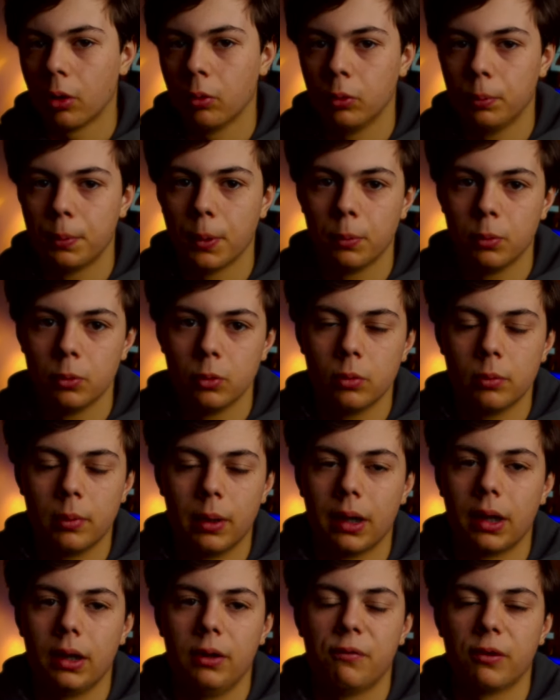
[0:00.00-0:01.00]
un po' più
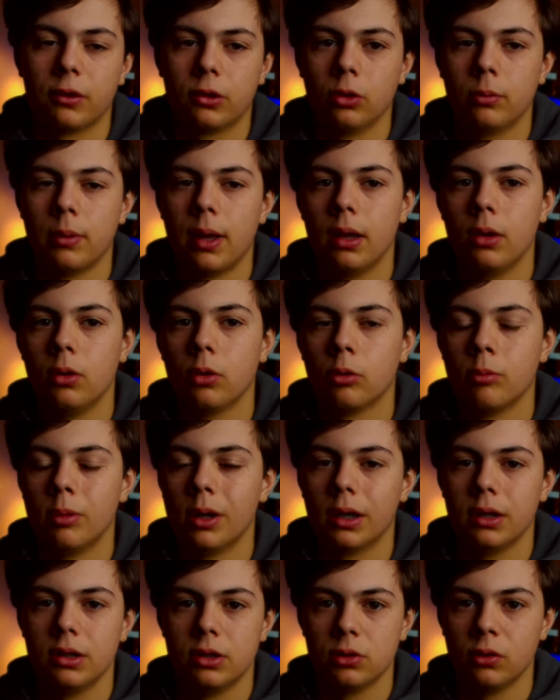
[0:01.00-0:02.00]
magari fatto meglio, come
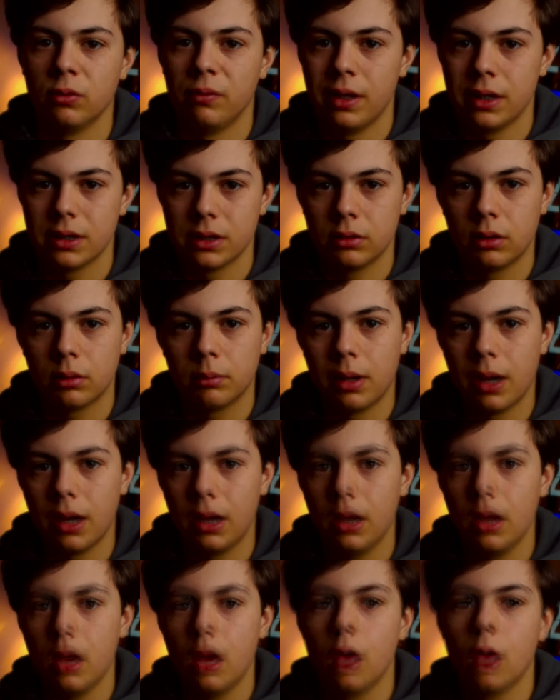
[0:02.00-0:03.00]
la dissolvenza
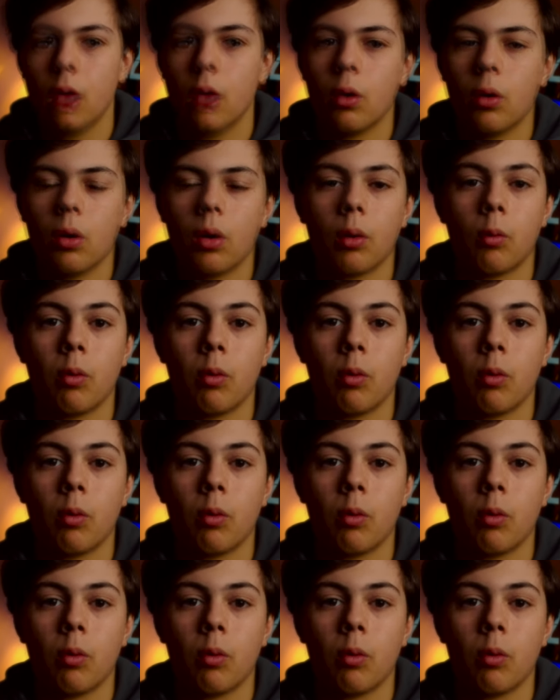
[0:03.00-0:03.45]
normale o